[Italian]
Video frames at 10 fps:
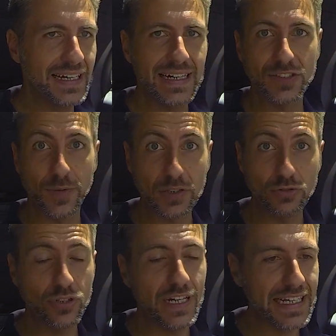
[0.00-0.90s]
uh,
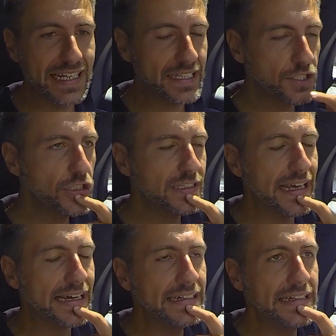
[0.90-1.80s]
soprattutto nelle grandi
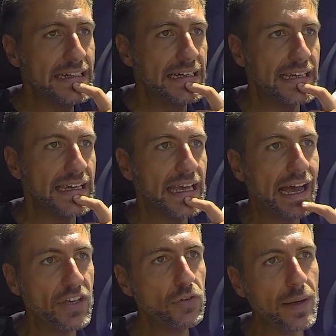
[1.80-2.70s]
città, e
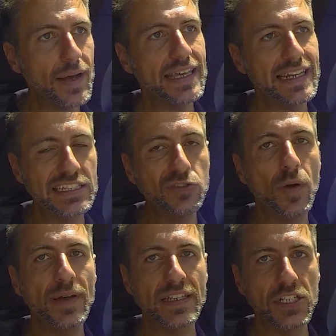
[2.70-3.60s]
avere una macchina di
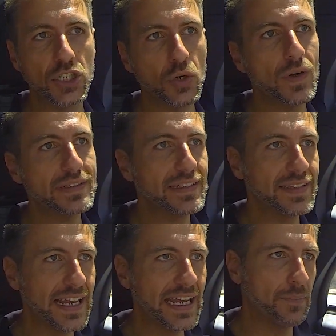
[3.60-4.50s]

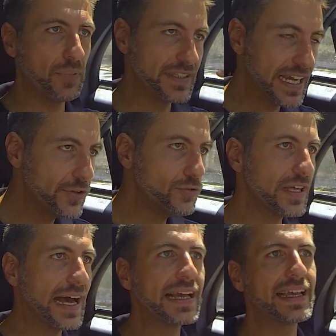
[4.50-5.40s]
2,53 m che poi ti
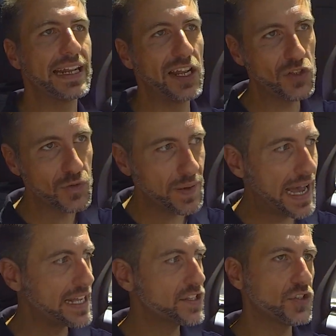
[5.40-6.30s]
aiuta anche nello
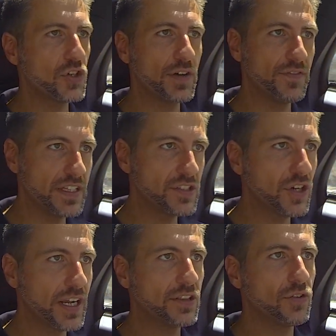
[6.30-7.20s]
spazio e via
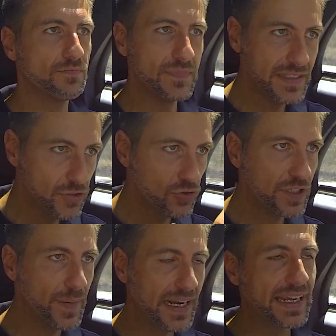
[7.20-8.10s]
discorrendo, in mm,
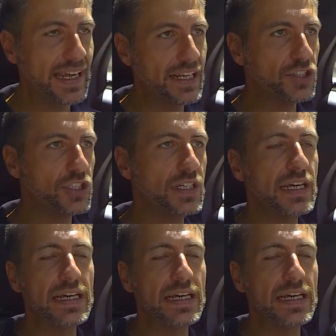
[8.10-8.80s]
tutti i parcheggi